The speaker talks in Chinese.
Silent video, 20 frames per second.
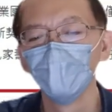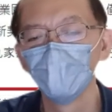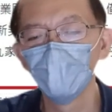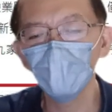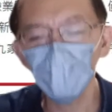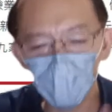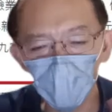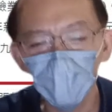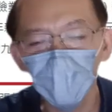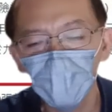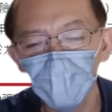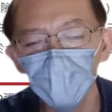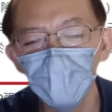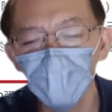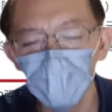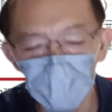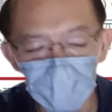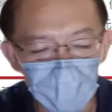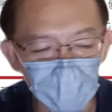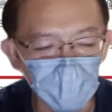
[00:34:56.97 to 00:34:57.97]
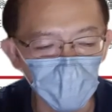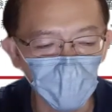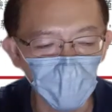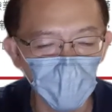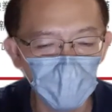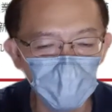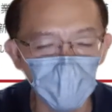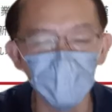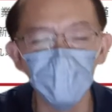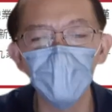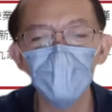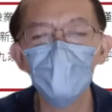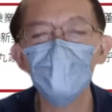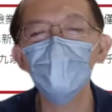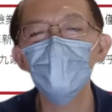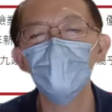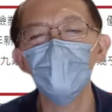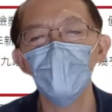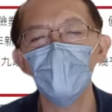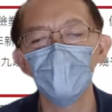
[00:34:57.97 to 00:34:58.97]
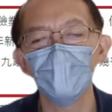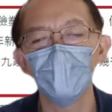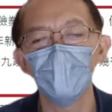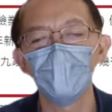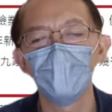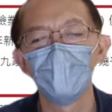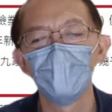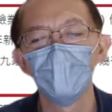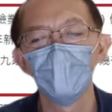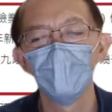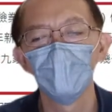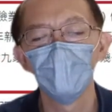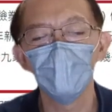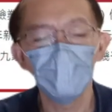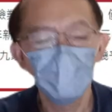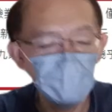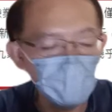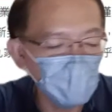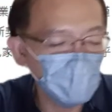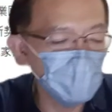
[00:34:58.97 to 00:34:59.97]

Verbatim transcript: 不过我可以理解了，本来就是这样嘛。你屁